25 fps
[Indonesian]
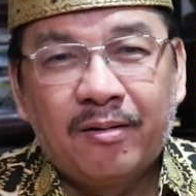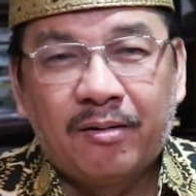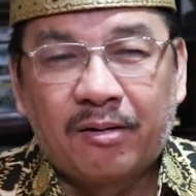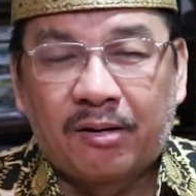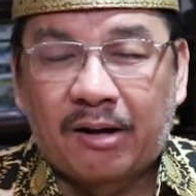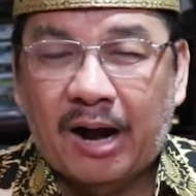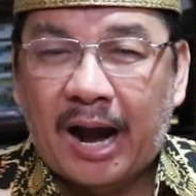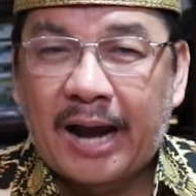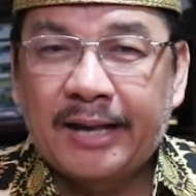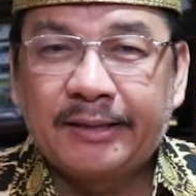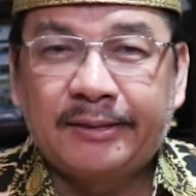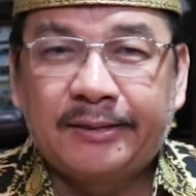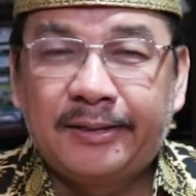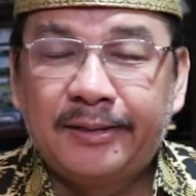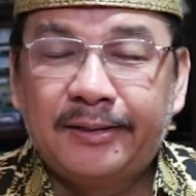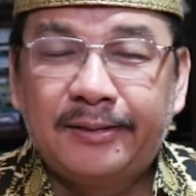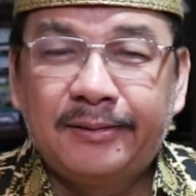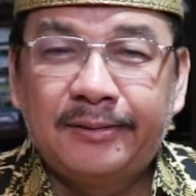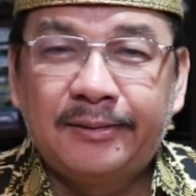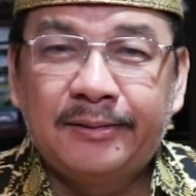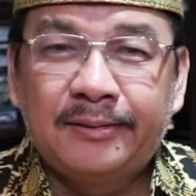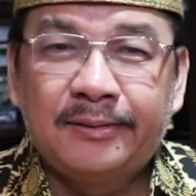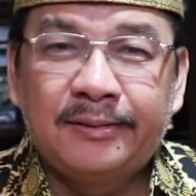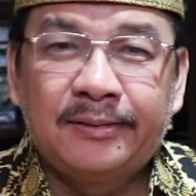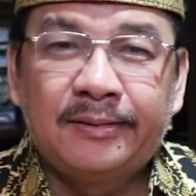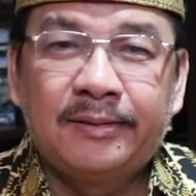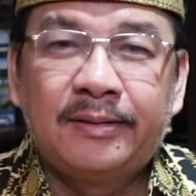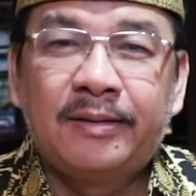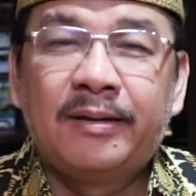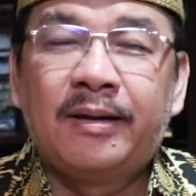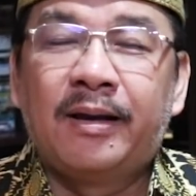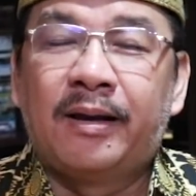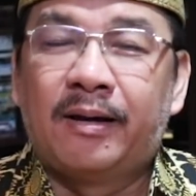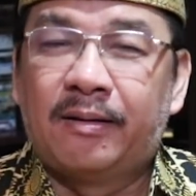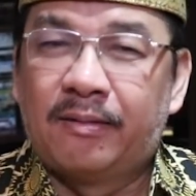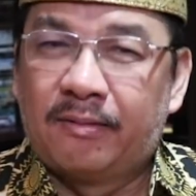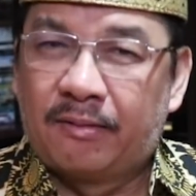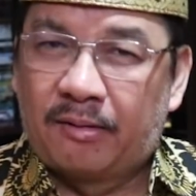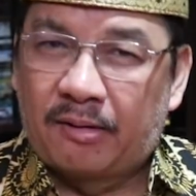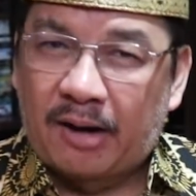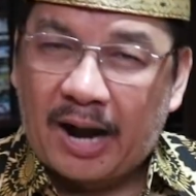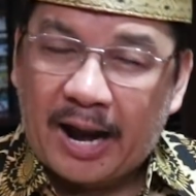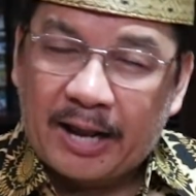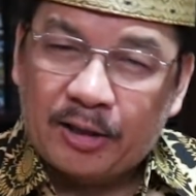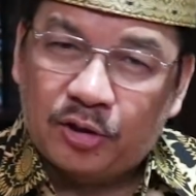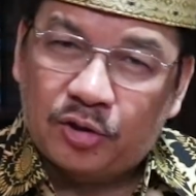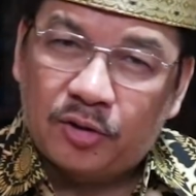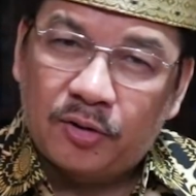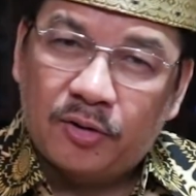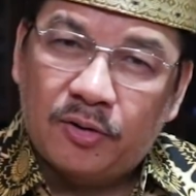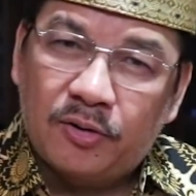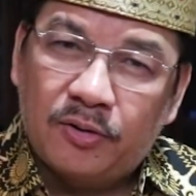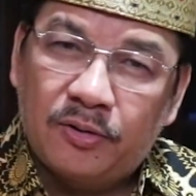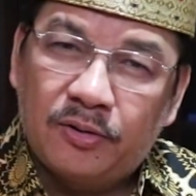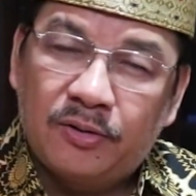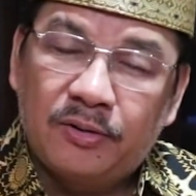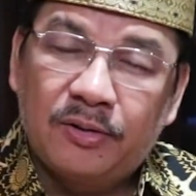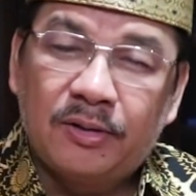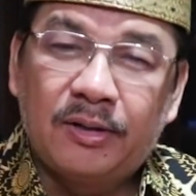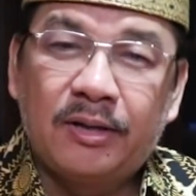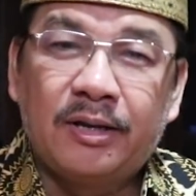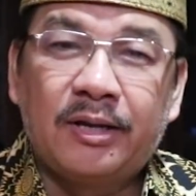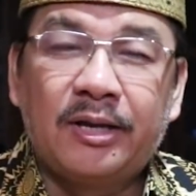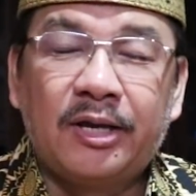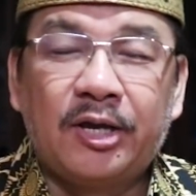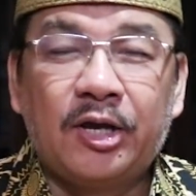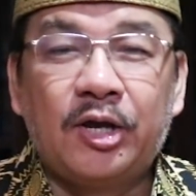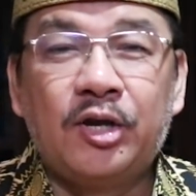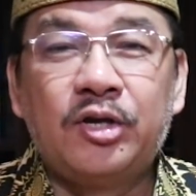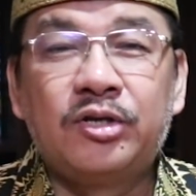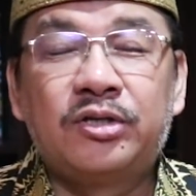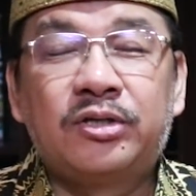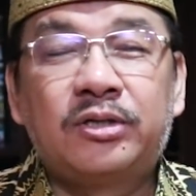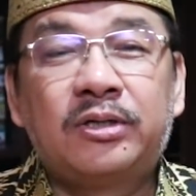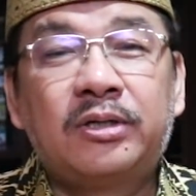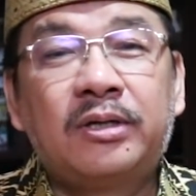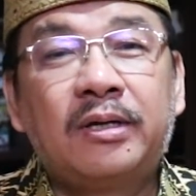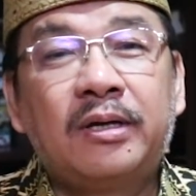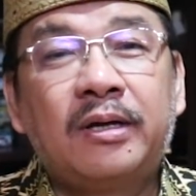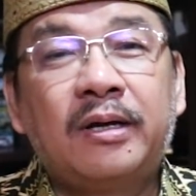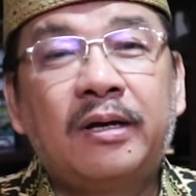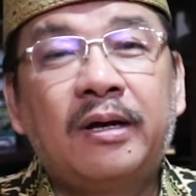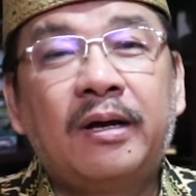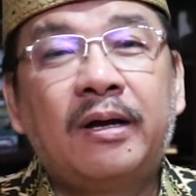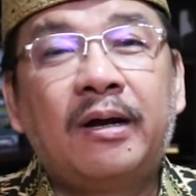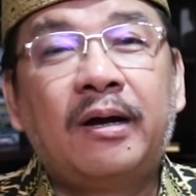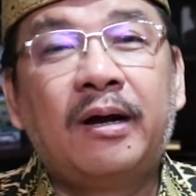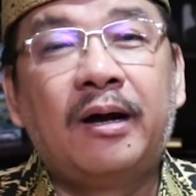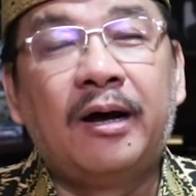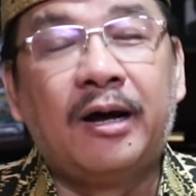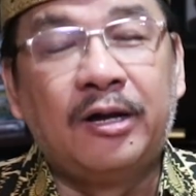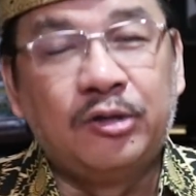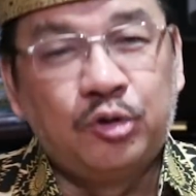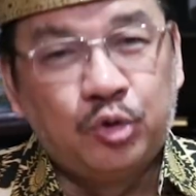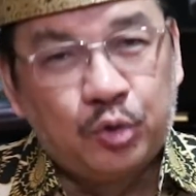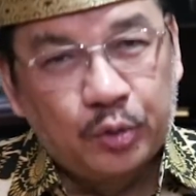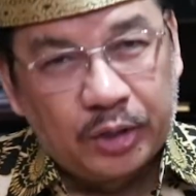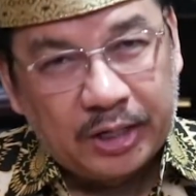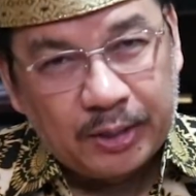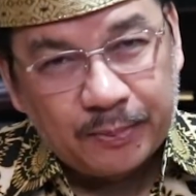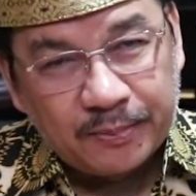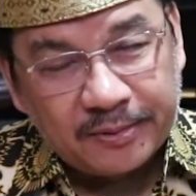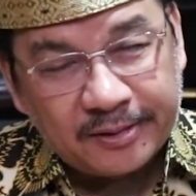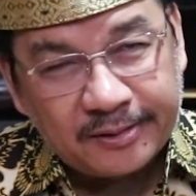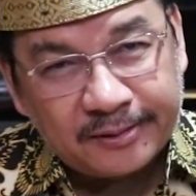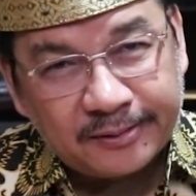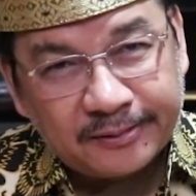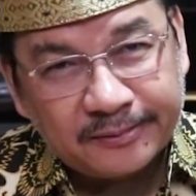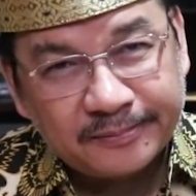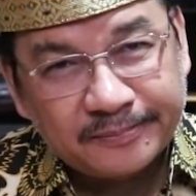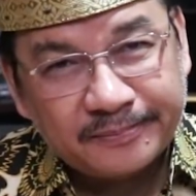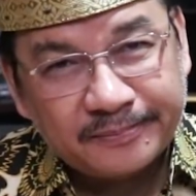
Writing, writer is a dreamer.